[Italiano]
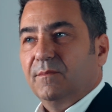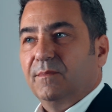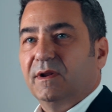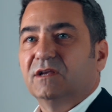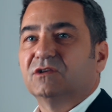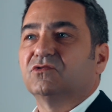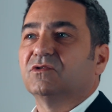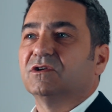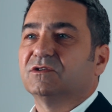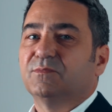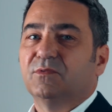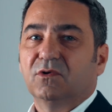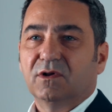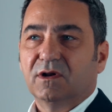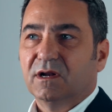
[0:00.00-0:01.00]
Per essere un
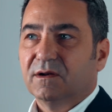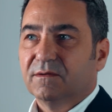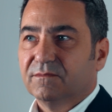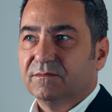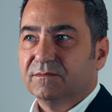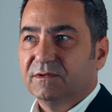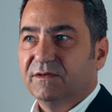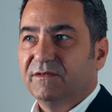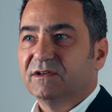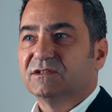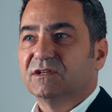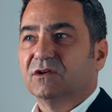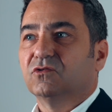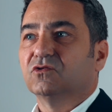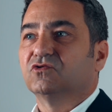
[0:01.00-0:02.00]
explorer deve
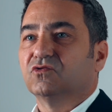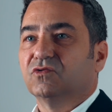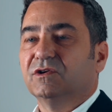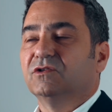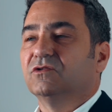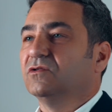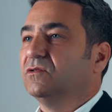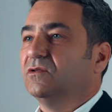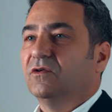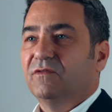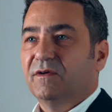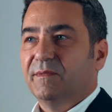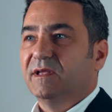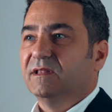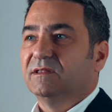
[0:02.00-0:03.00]
essere costruito
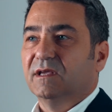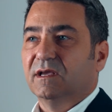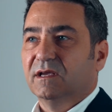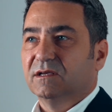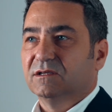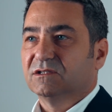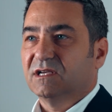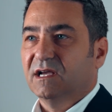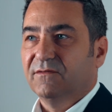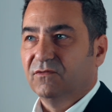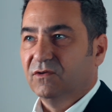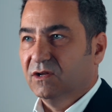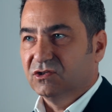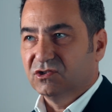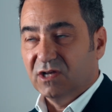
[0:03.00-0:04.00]
ovviamente scafo
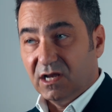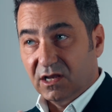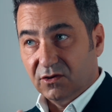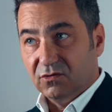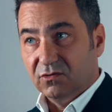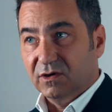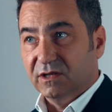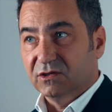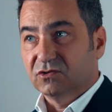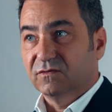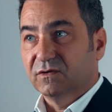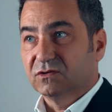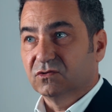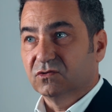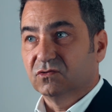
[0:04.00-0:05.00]
in acciaio e
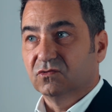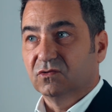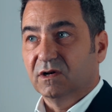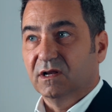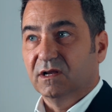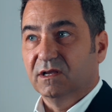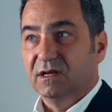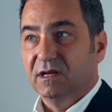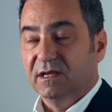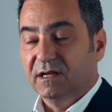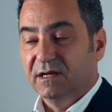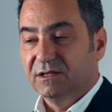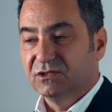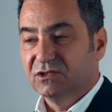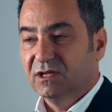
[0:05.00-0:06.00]
sovrastruttura in lega
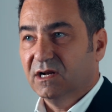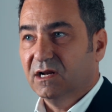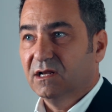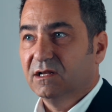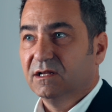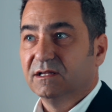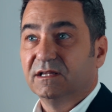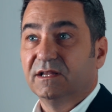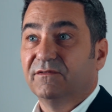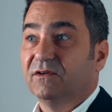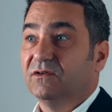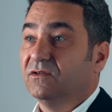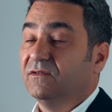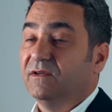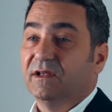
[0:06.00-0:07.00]
leggera,
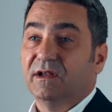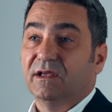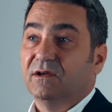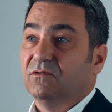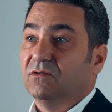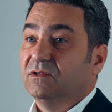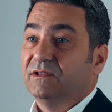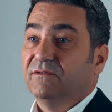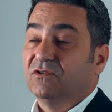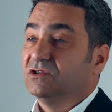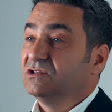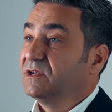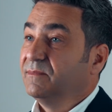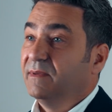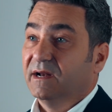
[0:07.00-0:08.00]
devono, avere, devono
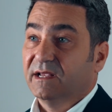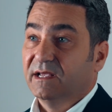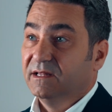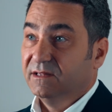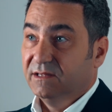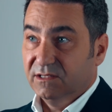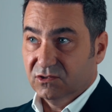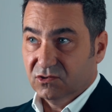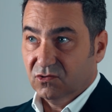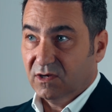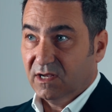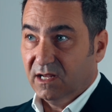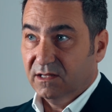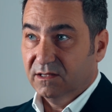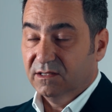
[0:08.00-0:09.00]
essere barche
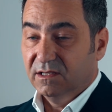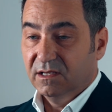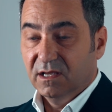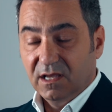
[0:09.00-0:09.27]
dislocanti